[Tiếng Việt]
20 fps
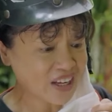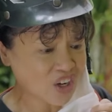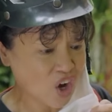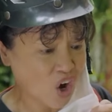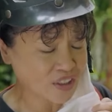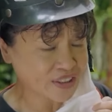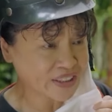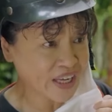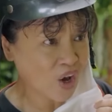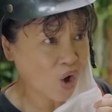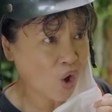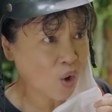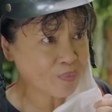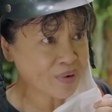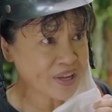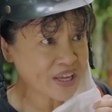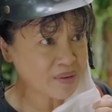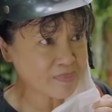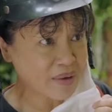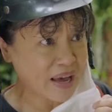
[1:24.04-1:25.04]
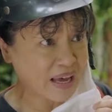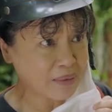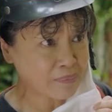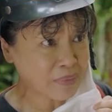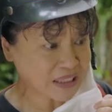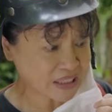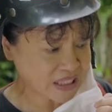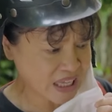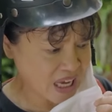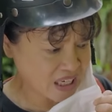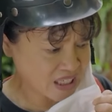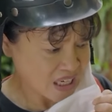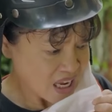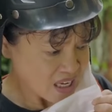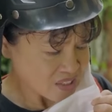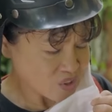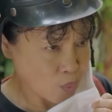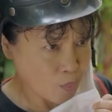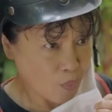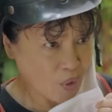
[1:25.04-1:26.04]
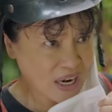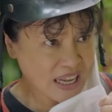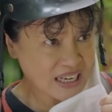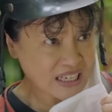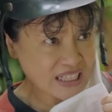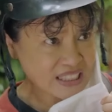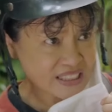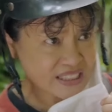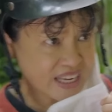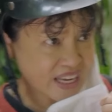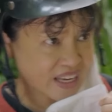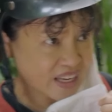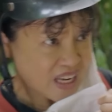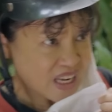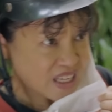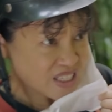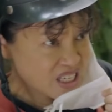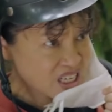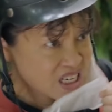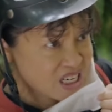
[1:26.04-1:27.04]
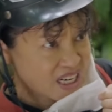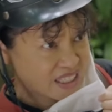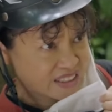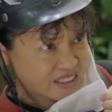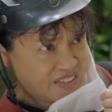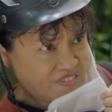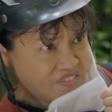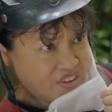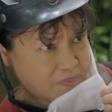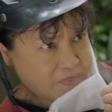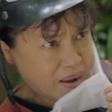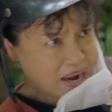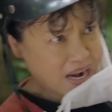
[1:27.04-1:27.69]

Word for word: ai gọi xe ôm đi mà mất tiền Rồi mỗi lần lên xe như là diễn